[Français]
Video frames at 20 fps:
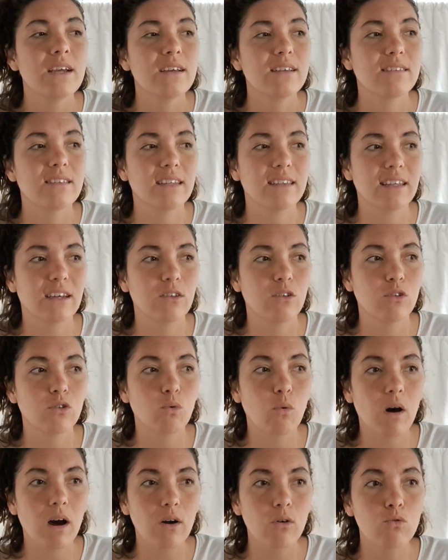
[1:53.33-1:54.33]
C'est un
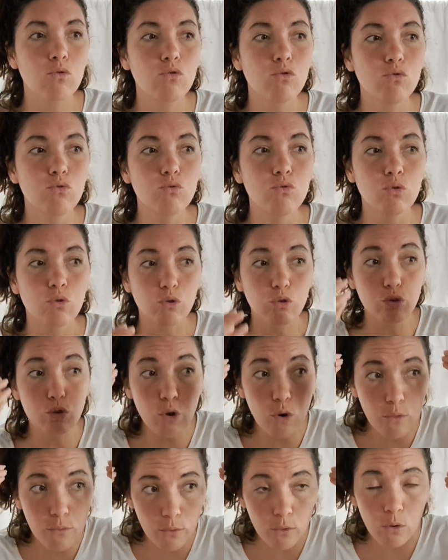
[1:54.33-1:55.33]
endroit où nous
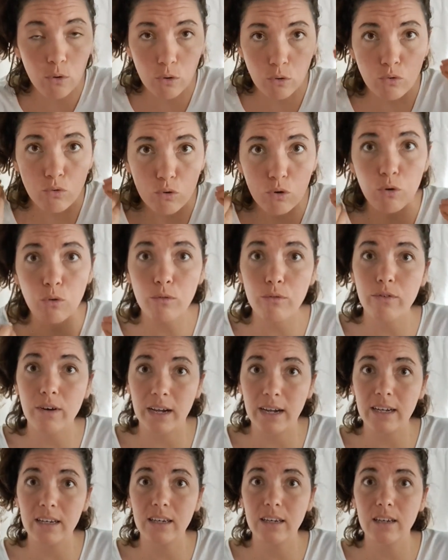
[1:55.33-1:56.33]
devons nous
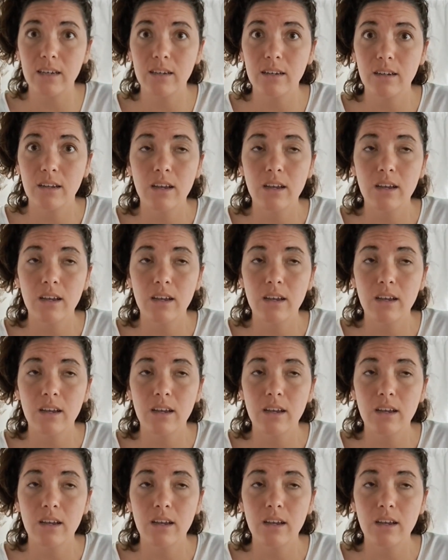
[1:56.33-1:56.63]
convaincre